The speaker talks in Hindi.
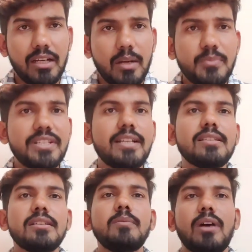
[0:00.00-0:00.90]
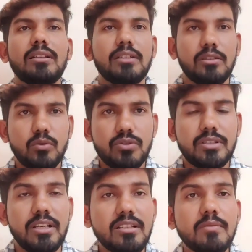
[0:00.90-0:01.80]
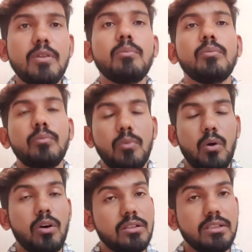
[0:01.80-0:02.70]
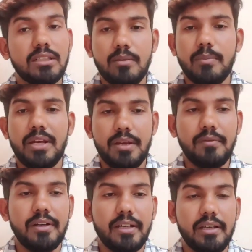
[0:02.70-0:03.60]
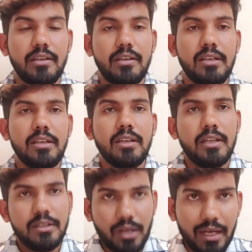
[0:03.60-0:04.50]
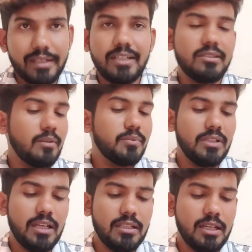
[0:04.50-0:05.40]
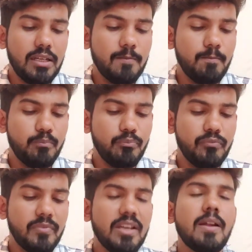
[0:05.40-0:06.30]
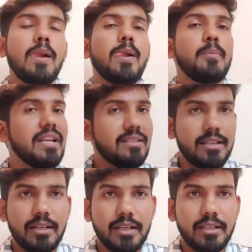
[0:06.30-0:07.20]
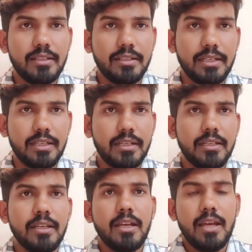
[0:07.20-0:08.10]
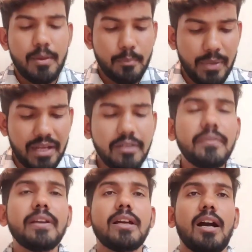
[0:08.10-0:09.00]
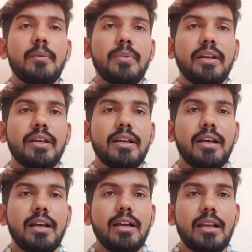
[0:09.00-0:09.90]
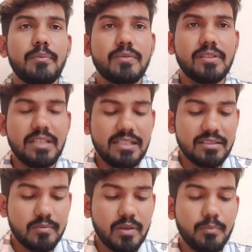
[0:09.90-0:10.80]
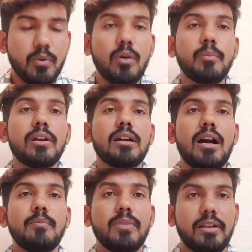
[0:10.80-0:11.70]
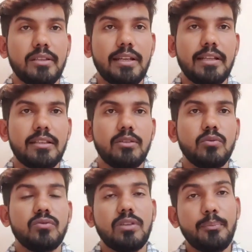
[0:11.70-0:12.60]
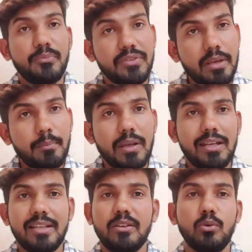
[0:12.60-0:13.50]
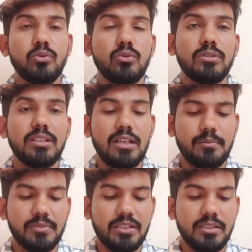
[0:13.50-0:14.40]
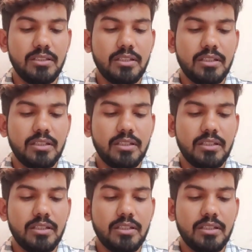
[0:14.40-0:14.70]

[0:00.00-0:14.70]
अगर हम सेल्स की बात करें तो सेल्स में और ज़्यादा बेनिफिट है टारगेट सबसे ज़्यादा है प्रेशर है ठीक है बेनिफिट कहाँ पे है अगर आप सेल्स में प्रॉपर काम करते रहते हैं तो सबसे पहले ग्रोथ होती है आपकी